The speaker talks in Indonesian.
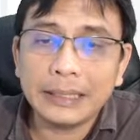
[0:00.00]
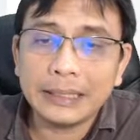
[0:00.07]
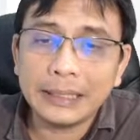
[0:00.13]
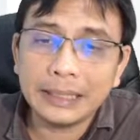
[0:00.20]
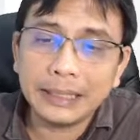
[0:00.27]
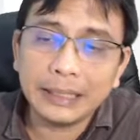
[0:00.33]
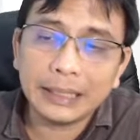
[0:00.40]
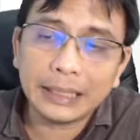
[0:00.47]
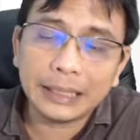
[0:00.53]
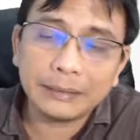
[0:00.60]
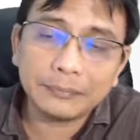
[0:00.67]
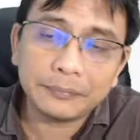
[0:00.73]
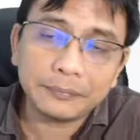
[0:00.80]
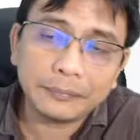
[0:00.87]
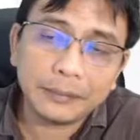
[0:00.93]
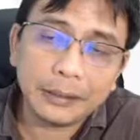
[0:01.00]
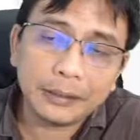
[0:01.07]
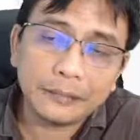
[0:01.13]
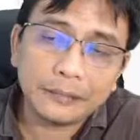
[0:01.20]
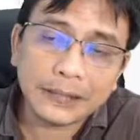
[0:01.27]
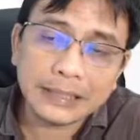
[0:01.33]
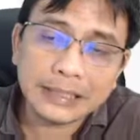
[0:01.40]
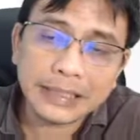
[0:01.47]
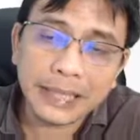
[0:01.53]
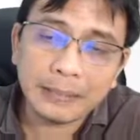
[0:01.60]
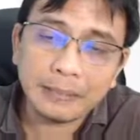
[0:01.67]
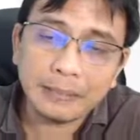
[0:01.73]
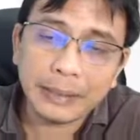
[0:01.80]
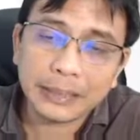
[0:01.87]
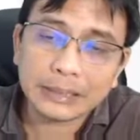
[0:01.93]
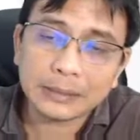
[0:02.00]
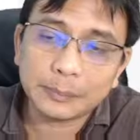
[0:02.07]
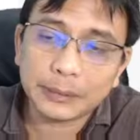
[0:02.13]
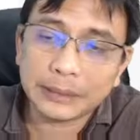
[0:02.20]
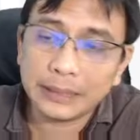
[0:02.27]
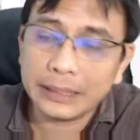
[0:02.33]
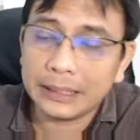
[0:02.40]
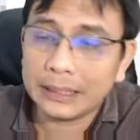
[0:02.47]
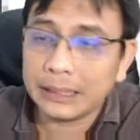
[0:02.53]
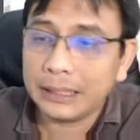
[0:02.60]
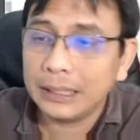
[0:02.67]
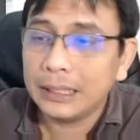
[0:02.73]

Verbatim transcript: Jadi dengan uh, versi embed seperti ini,